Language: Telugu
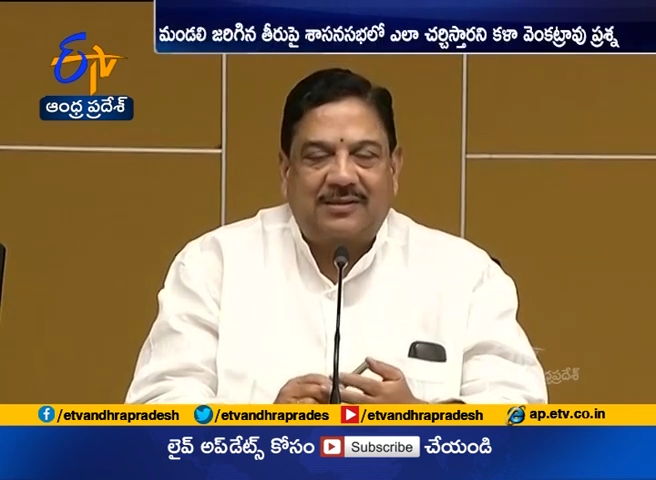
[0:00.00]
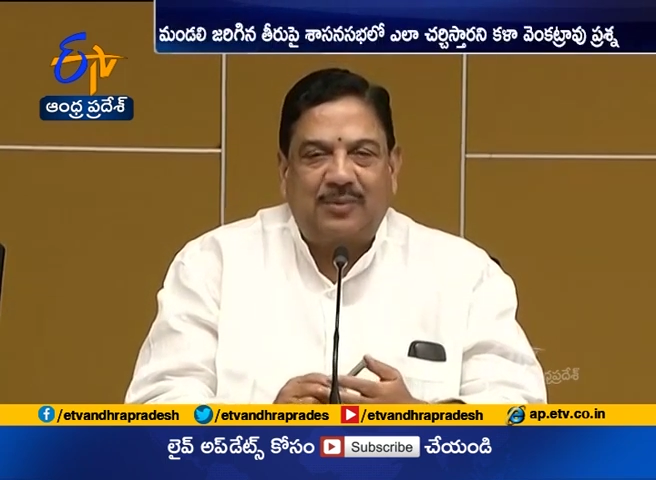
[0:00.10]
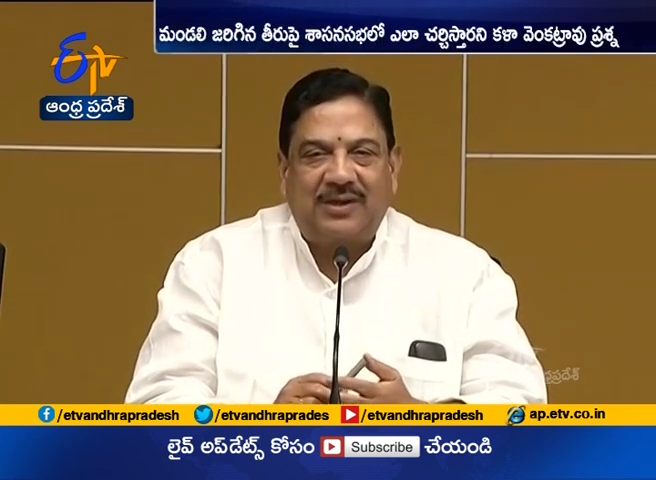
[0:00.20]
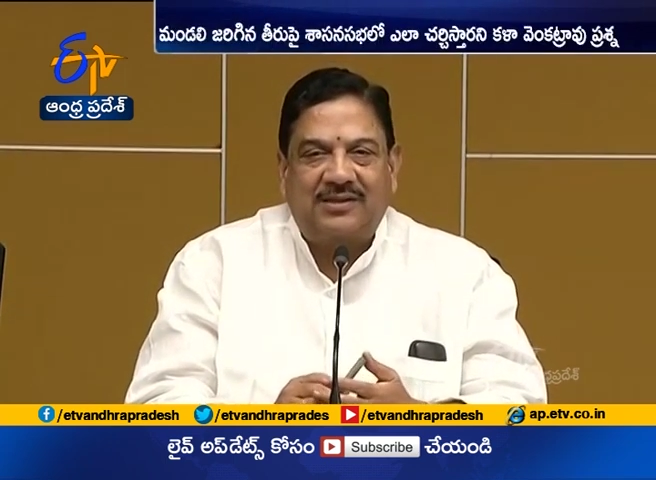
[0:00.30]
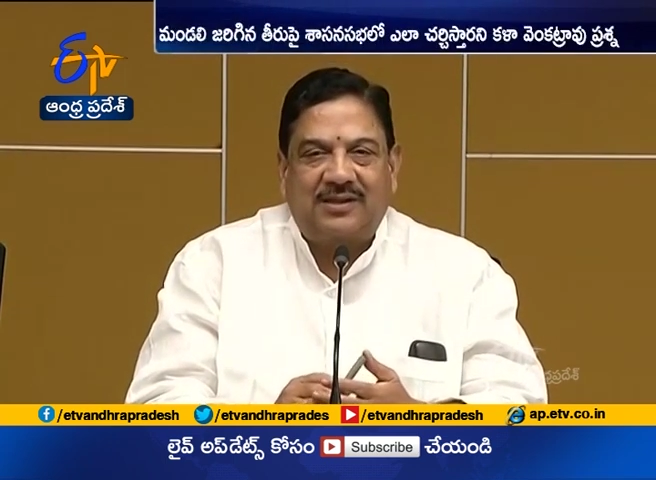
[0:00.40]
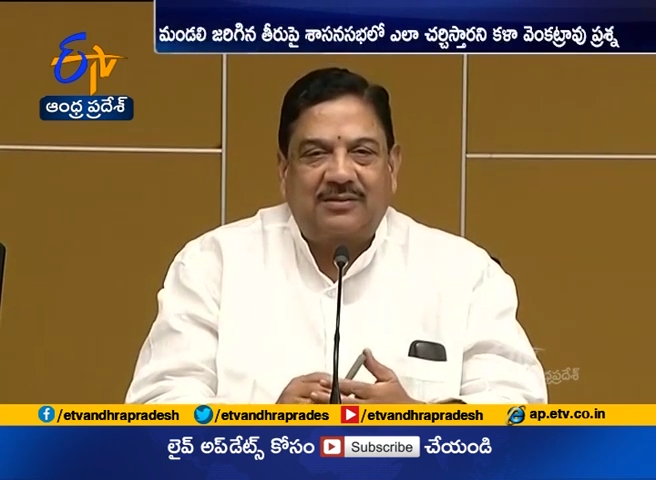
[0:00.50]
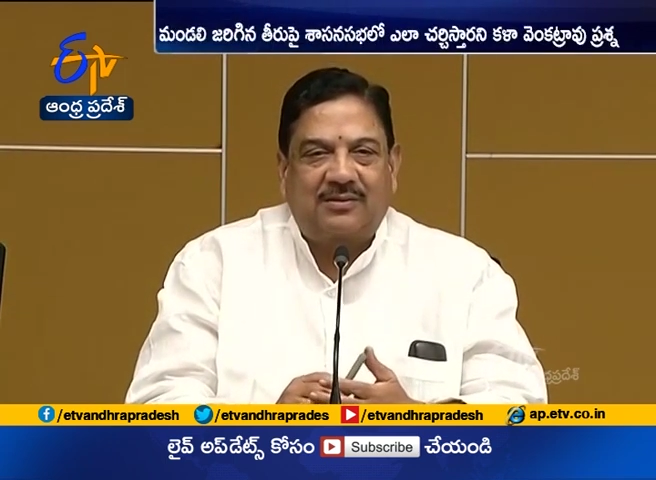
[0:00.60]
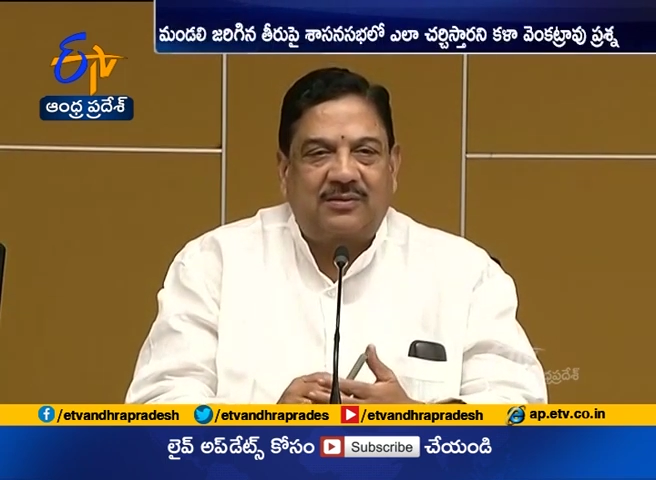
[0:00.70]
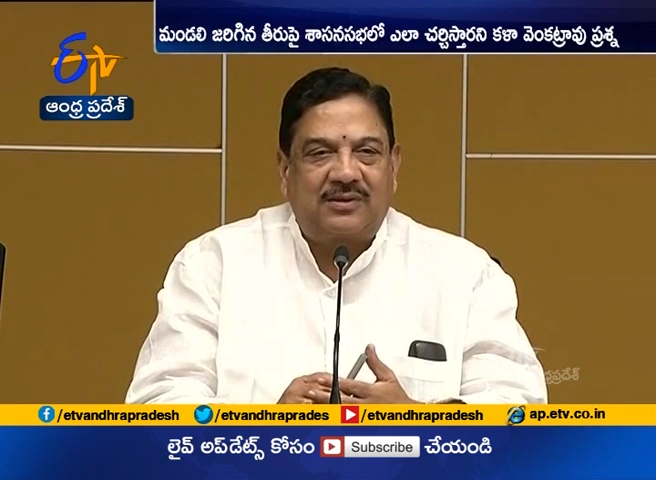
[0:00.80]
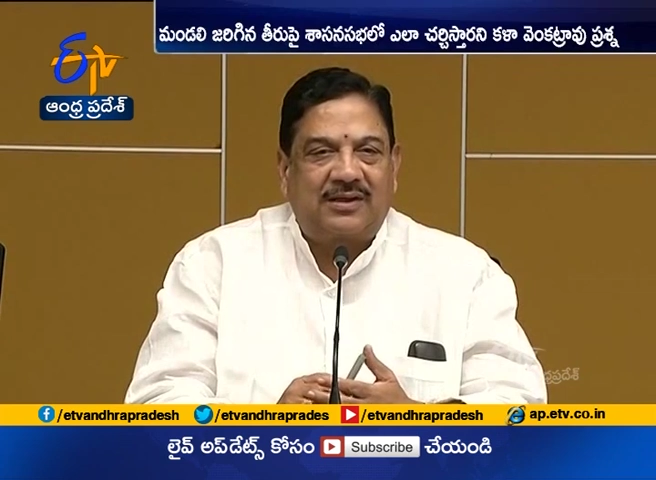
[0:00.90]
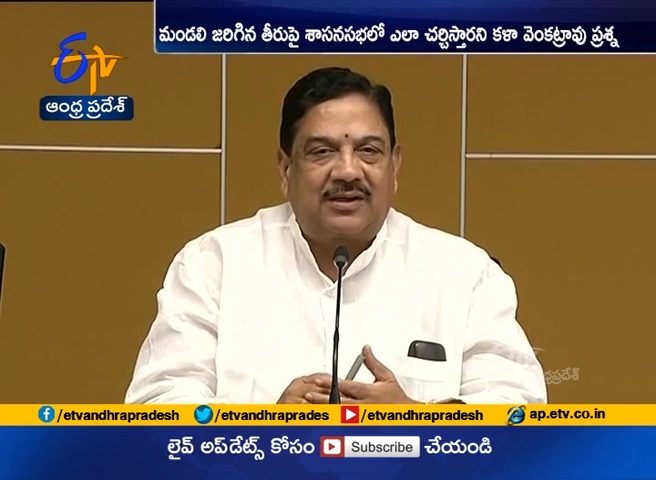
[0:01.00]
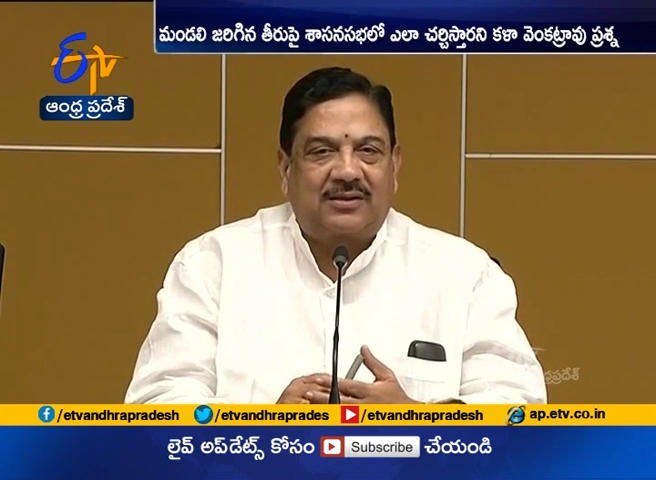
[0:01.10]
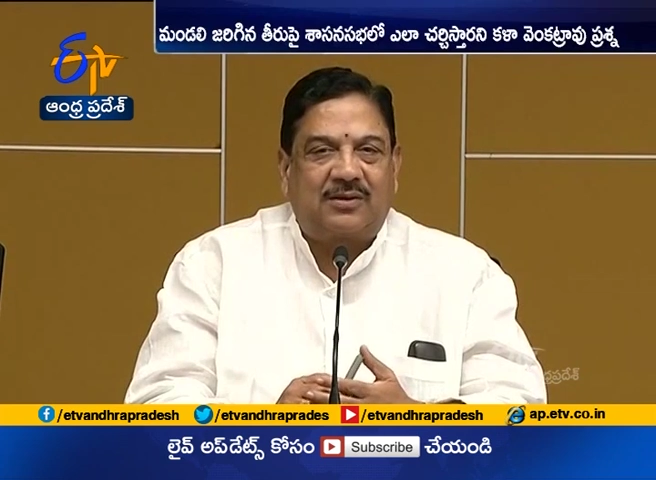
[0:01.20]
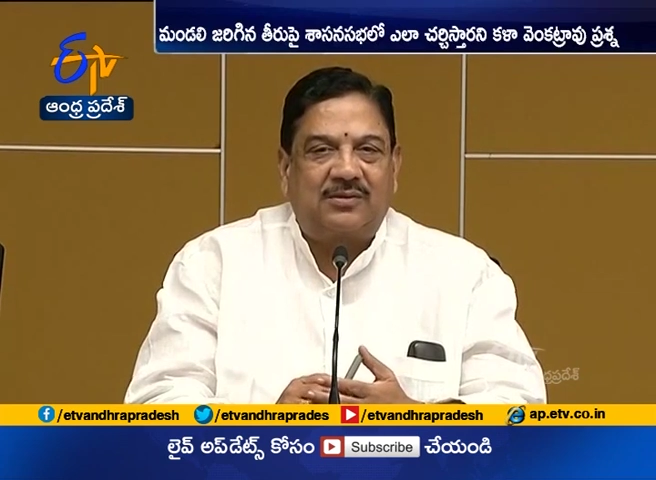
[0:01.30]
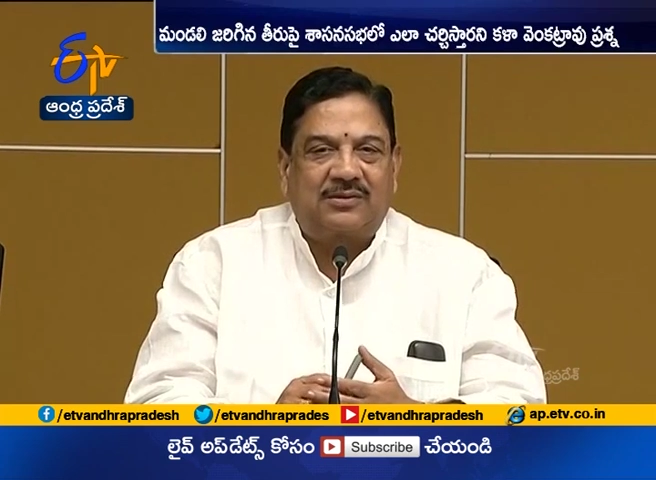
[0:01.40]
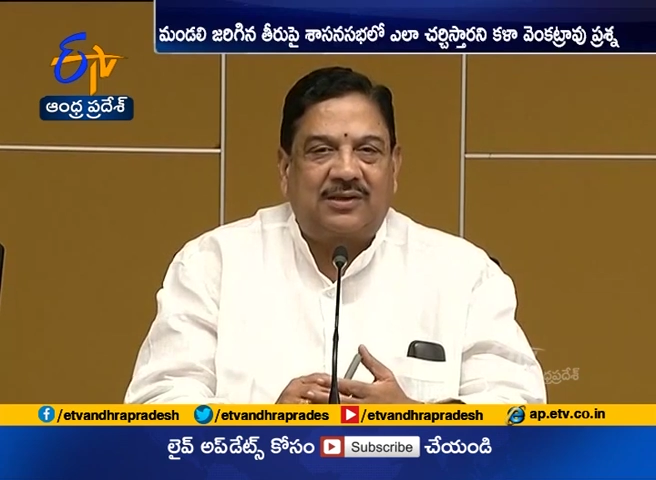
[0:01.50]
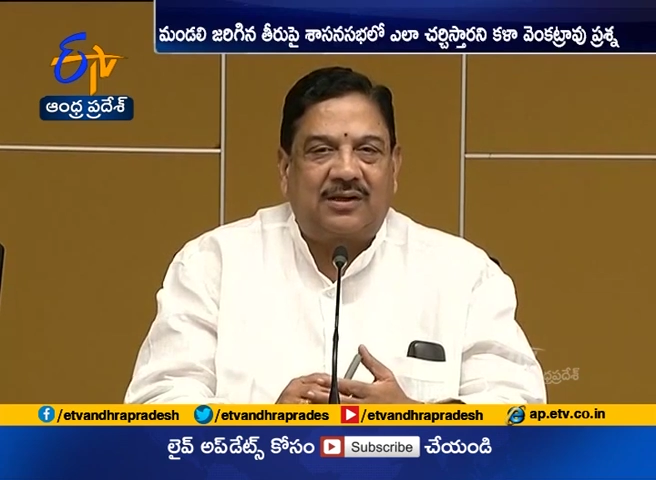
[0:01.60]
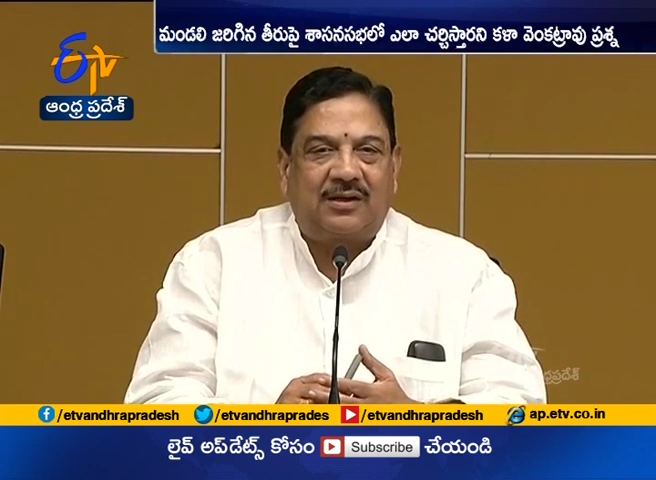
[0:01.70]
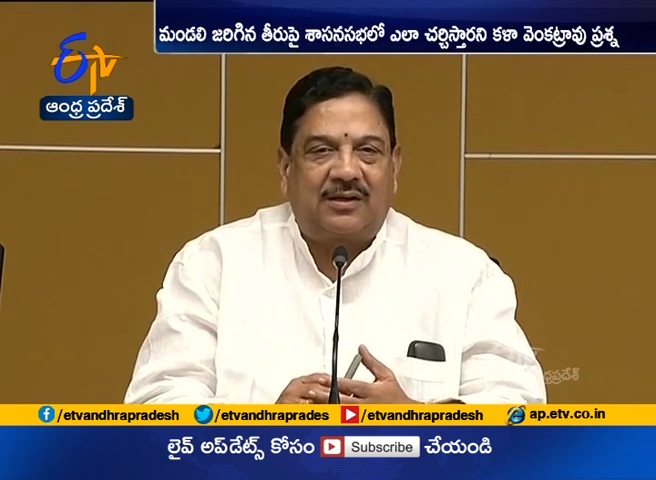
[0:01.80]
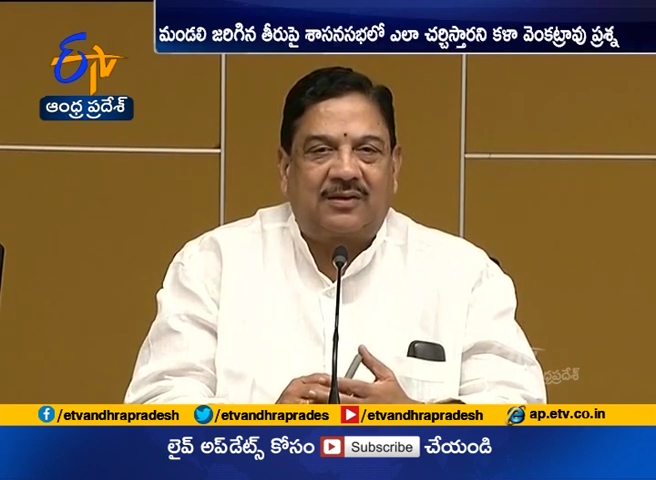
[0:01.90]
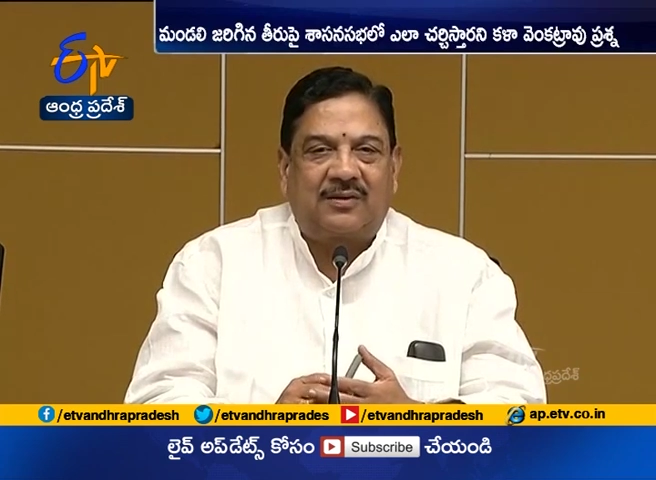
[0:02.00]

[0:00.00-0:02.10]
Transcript: అసెంబ్లీ జరుగుతుండగా కౌన్సిల్లో